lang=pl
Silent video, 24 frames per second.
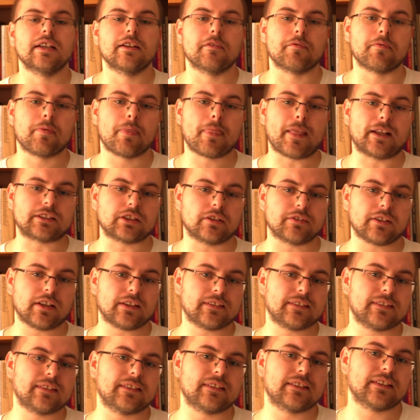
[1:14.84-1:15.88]

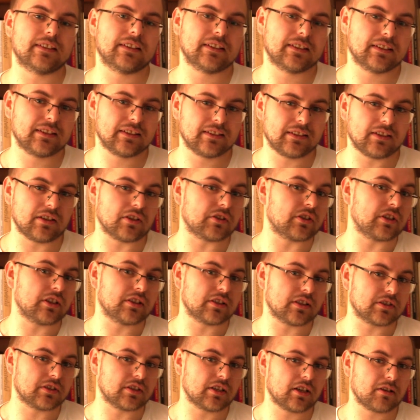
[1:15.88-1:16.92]
Natomiast e, jeżeli
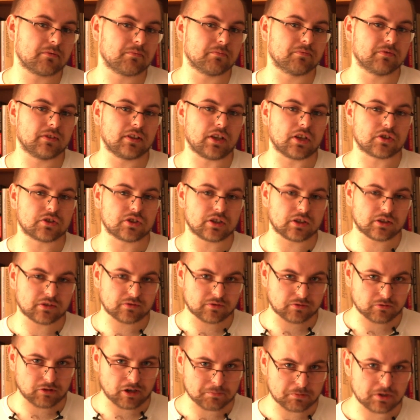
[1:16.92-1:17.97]
chcecie jeszcze
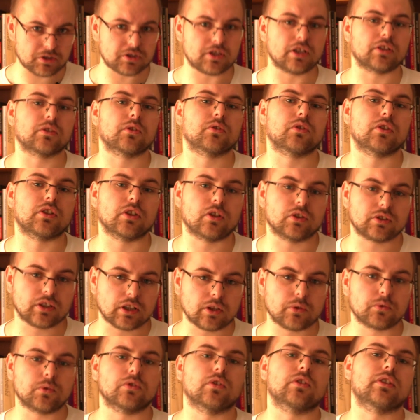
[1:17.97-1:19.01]
głębiej sięgnąć do tego
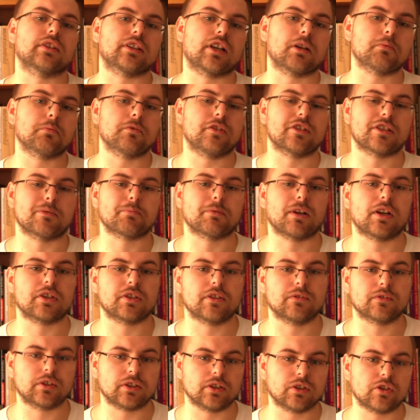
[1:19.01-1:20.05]
tekstu, to tak jak mówię,
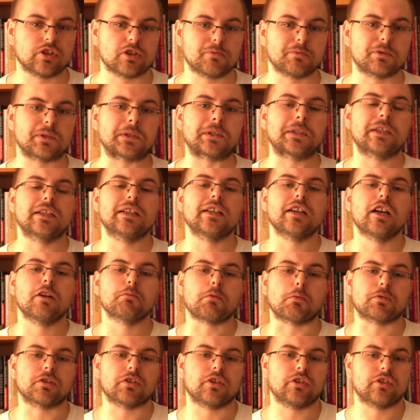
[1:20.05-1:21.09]
zapraszam do tego, żeby
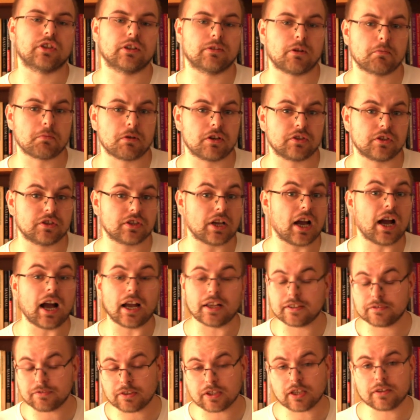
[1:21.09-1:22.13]
poprzedni stream obejrzeć. Aha,
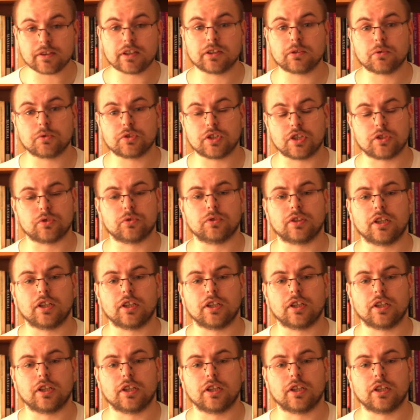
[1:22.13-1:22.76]
i zmienia jedną rzecz.